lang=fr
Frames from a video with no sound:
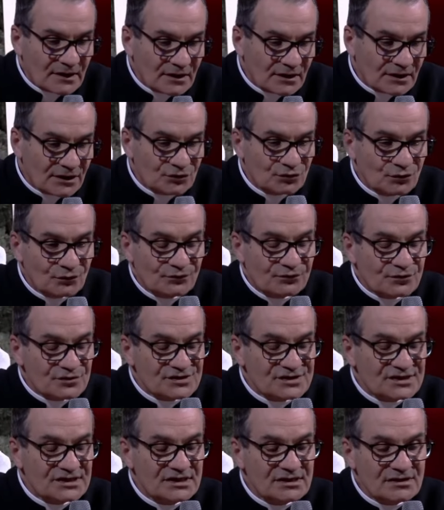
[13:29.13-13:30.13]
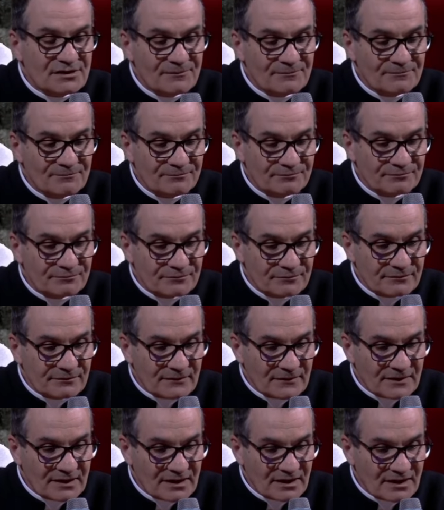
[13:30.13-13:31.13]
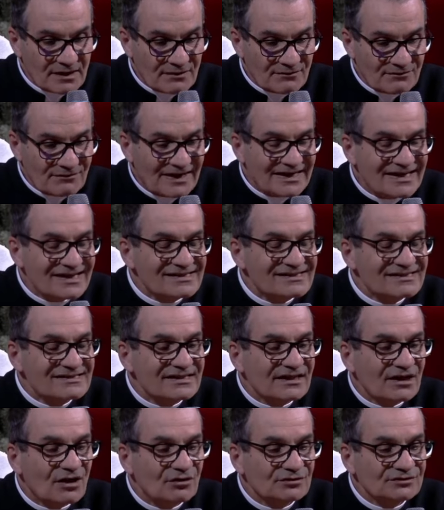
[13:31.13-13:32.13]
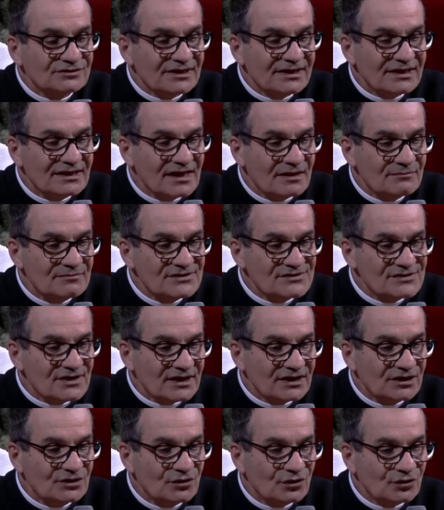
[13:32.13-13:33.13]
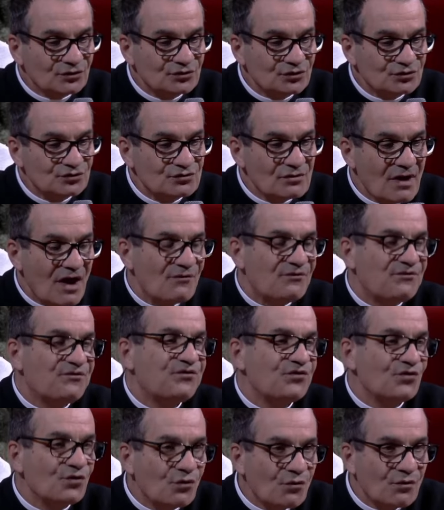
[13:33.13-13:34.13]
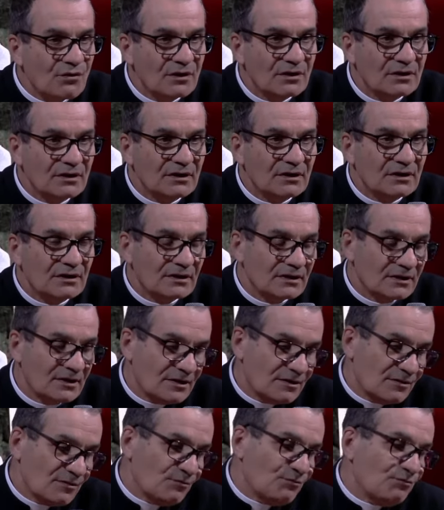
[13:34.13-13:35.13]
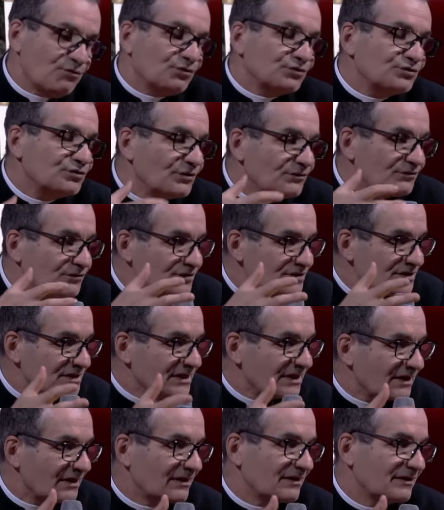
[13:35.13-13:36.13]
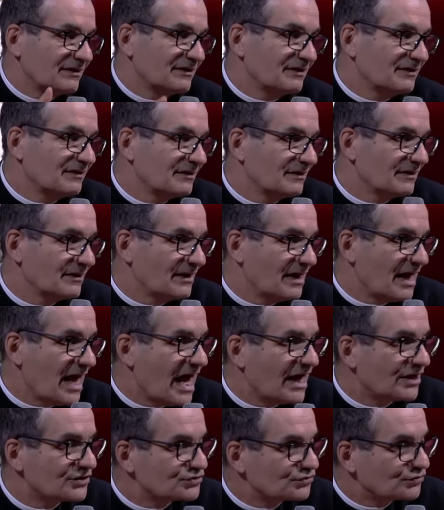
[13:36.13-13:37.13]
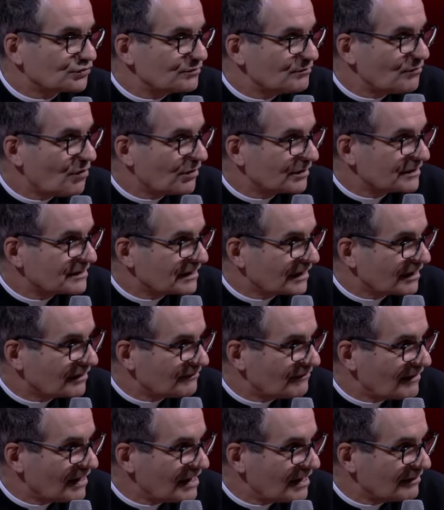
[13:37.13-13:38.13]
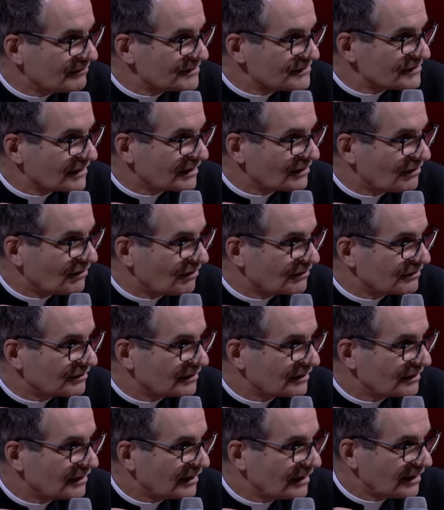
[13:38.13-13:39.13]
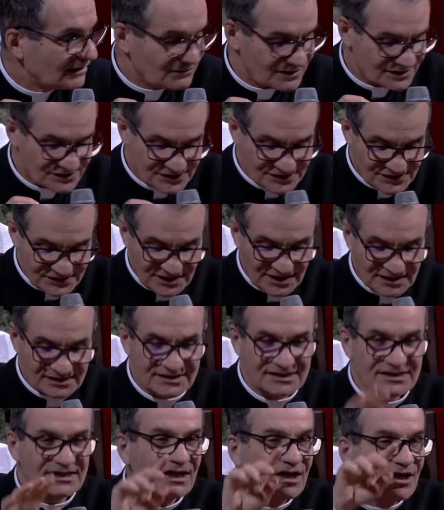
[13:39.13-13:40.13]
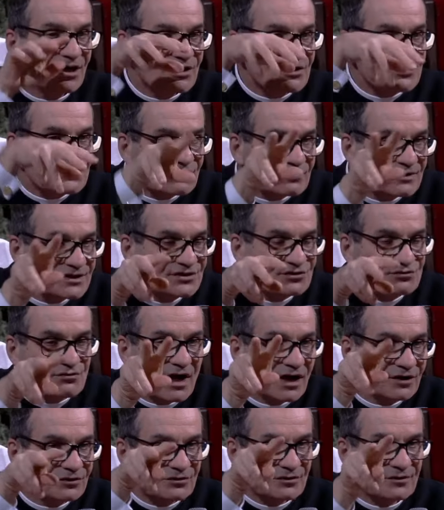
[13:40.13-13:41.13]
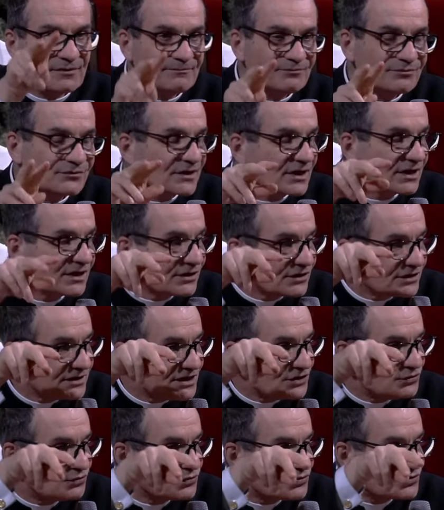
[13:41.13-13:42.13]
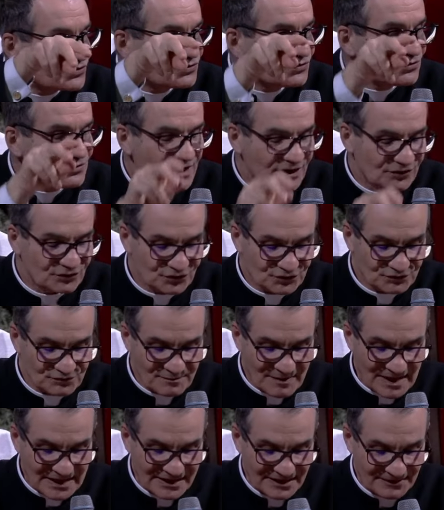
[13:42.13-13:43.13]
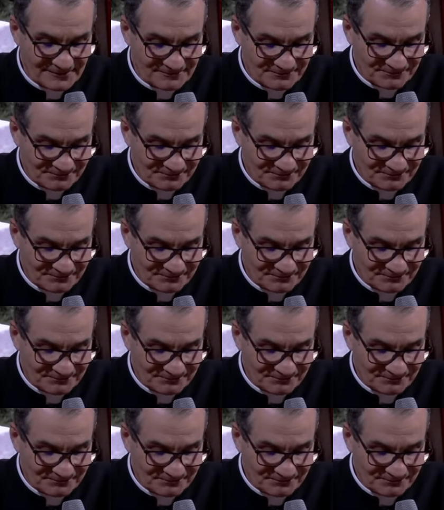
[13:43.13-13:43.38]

Et donc Faustine va laisser rentrer la miséricorde de Dieu à flot pour devenir instrument qui révèle la miséricorde. Et voici ce qu'elle dit sur l'histoire des deux yeux, là dont je vous parlais.